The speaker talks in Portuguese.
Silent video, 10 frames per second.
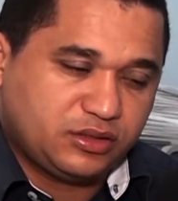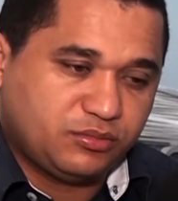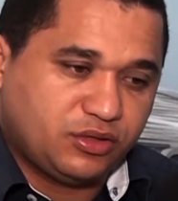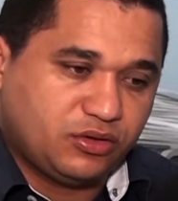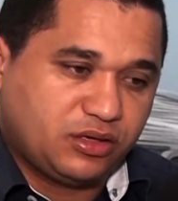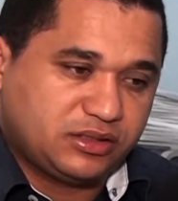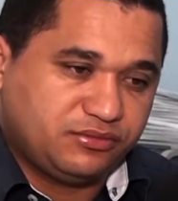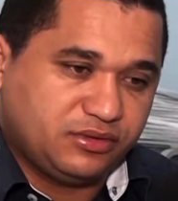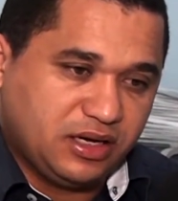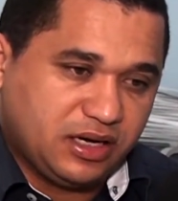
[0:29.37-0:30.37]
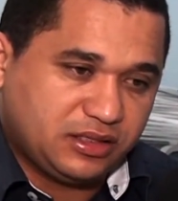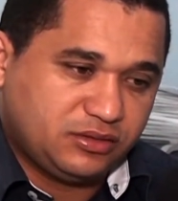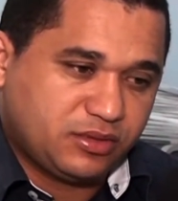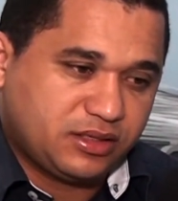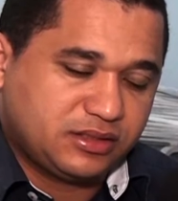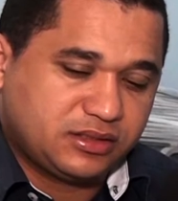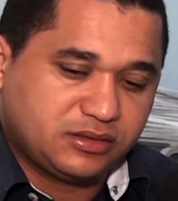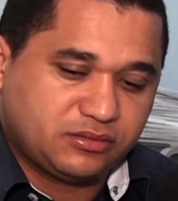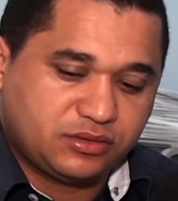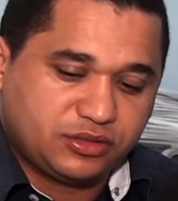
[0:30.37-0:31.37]
de menor gravidade,
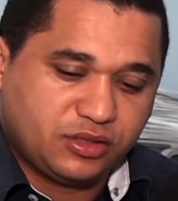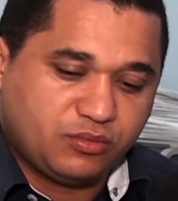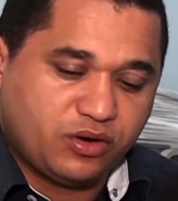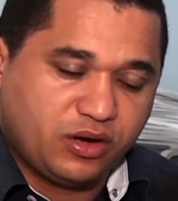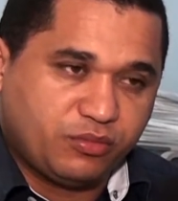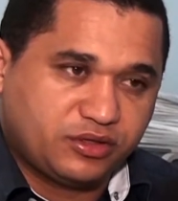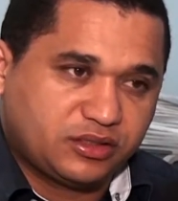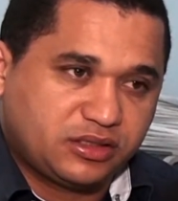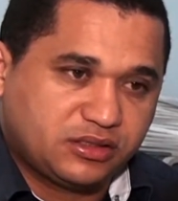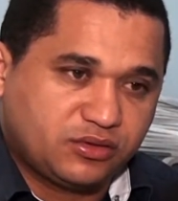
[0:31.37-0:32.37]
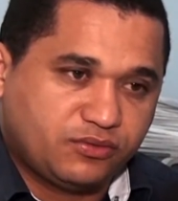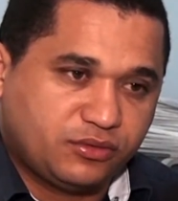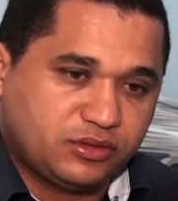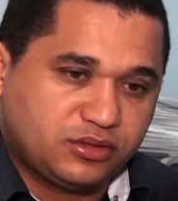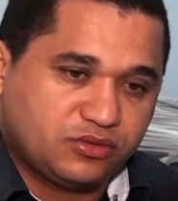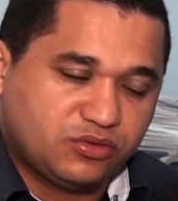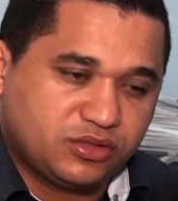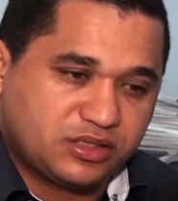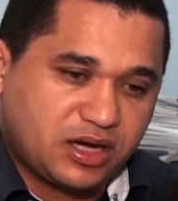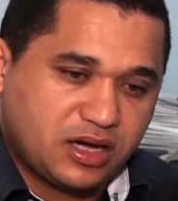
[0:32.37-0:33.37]
mas que chamou realmente a atenção foram esses
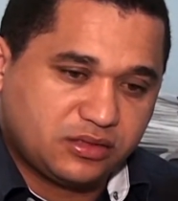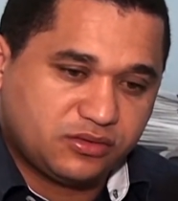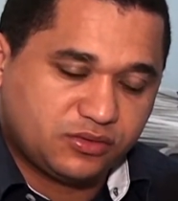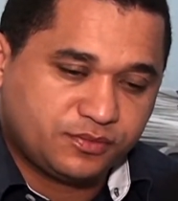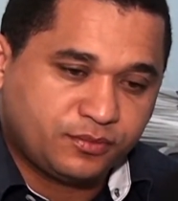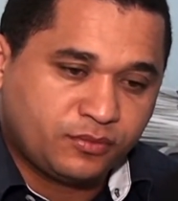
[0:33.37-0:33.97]
dois casos,